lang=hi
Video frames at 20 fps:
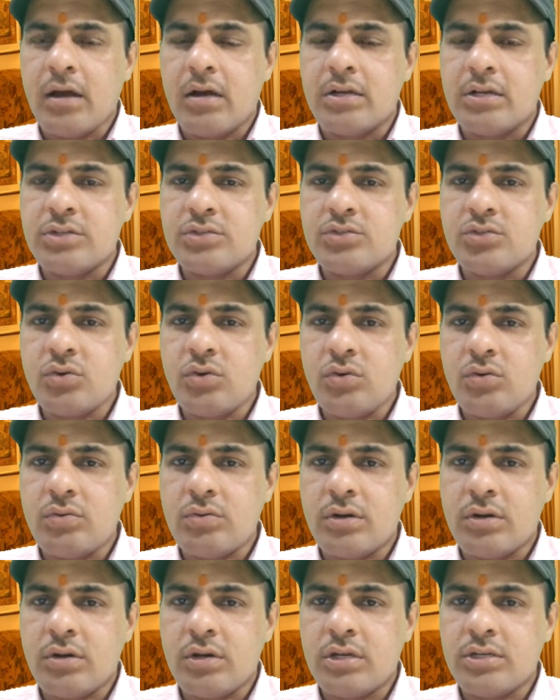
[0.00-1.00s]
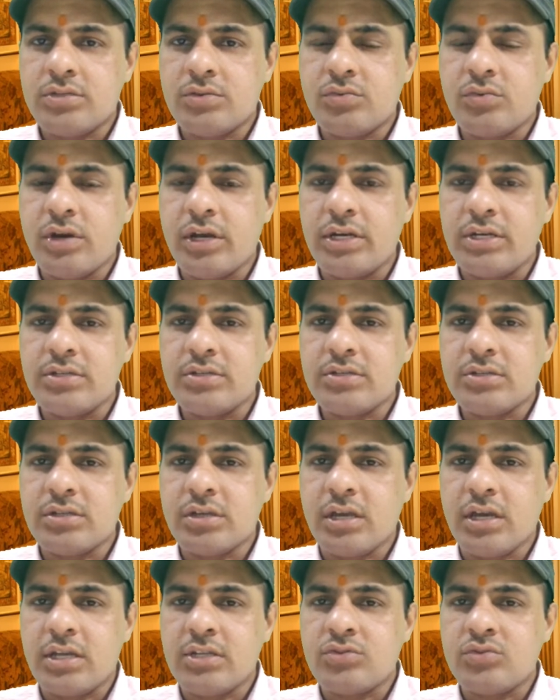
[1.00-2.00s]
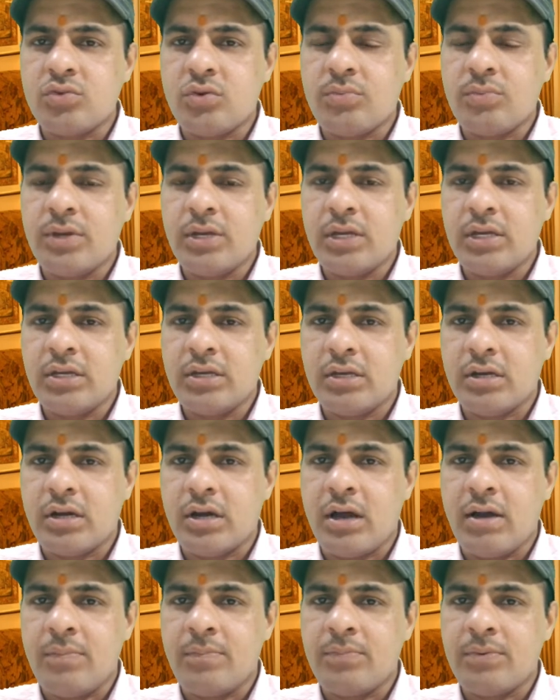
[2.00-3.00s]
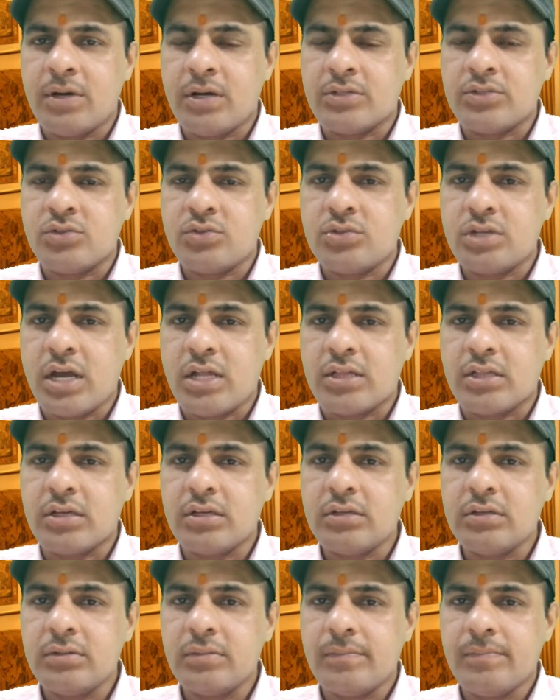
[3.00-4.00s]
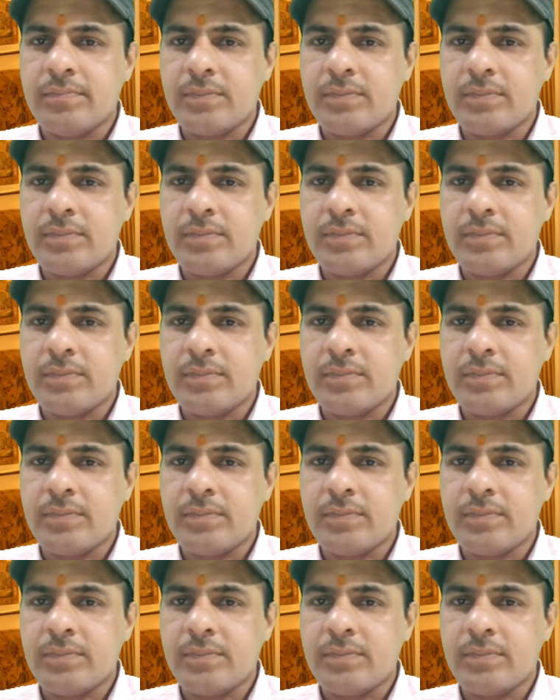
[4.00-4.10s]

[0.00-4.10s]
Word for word: जो स्टूडेंट्स या जो भी आप जो जातक